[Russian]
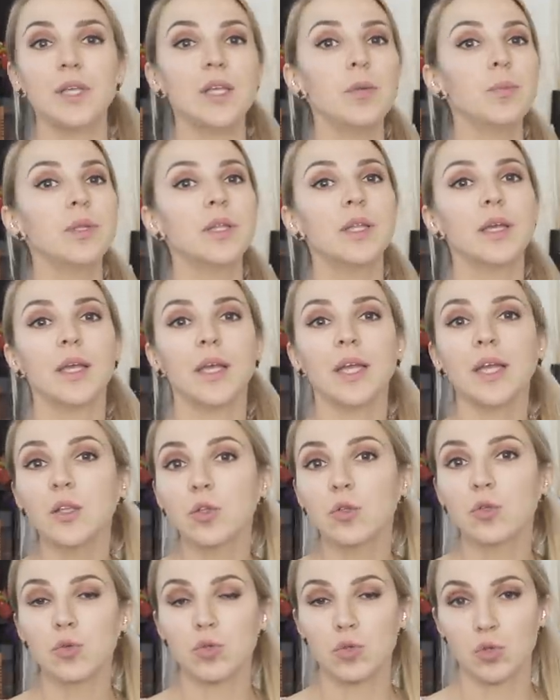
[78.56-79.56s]
именно
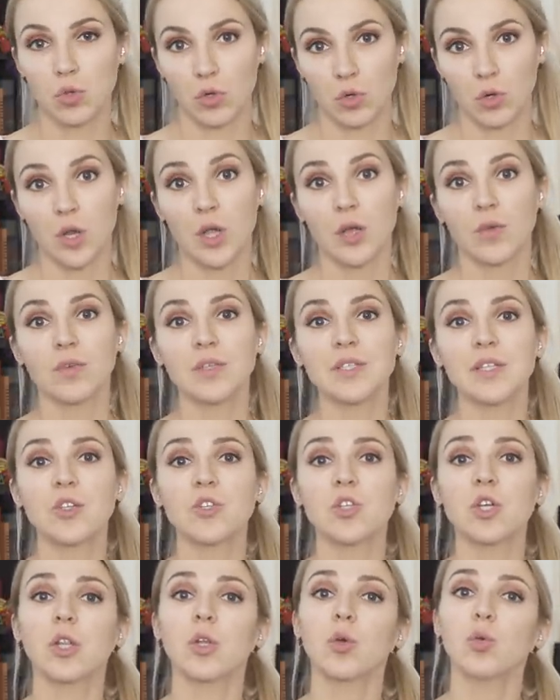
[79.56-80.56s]
этот узор, вы
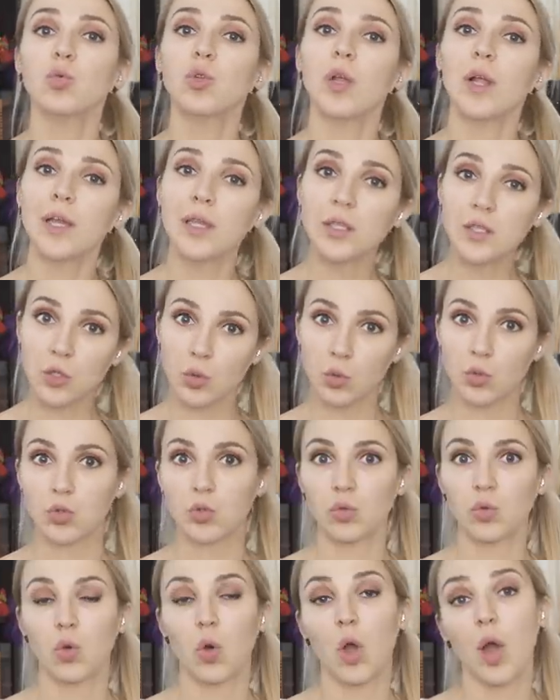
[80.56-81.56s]
сначала удалите
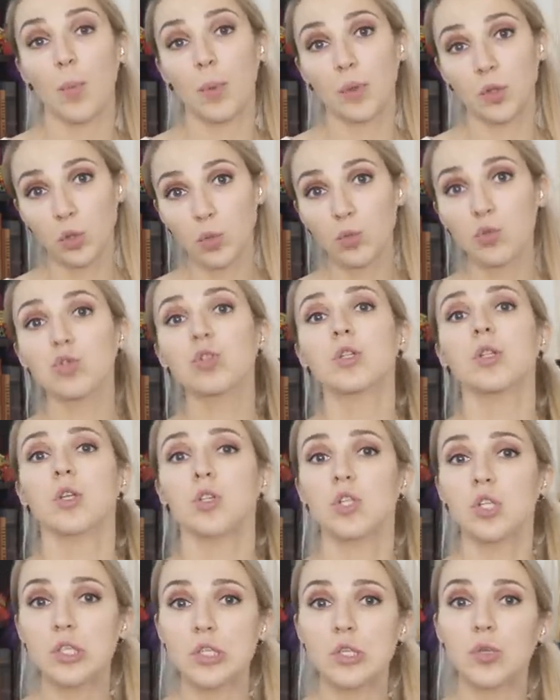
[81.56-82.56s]
родинку, а потом уже на
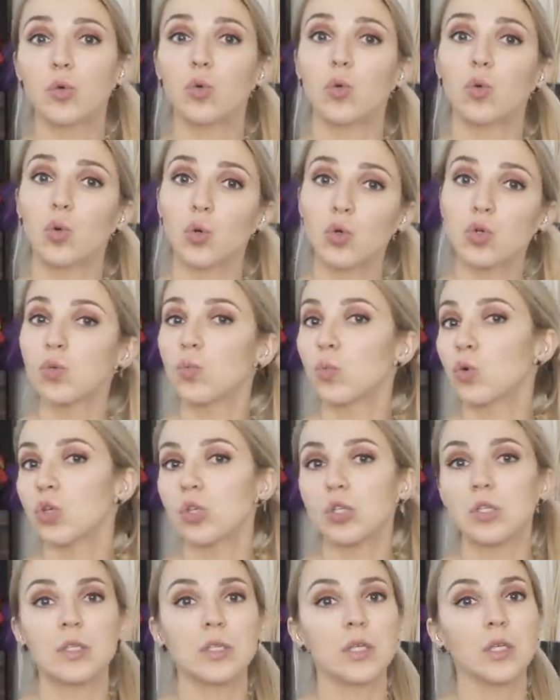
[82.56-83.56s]
чистенькую кожу
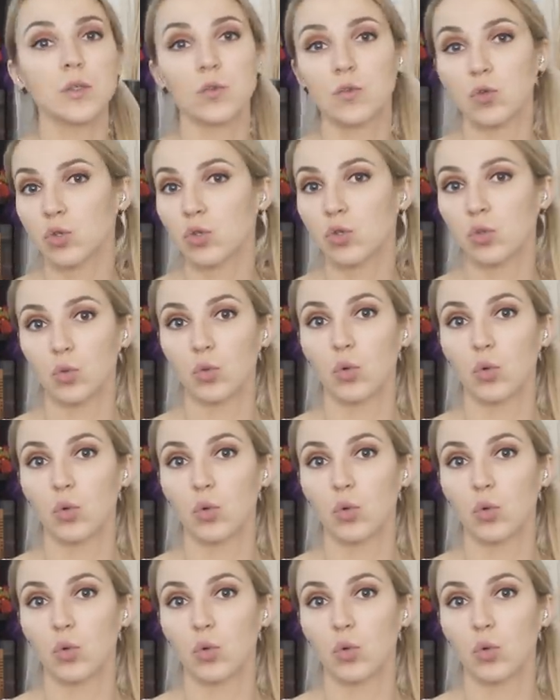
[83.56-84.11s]
можете делать все что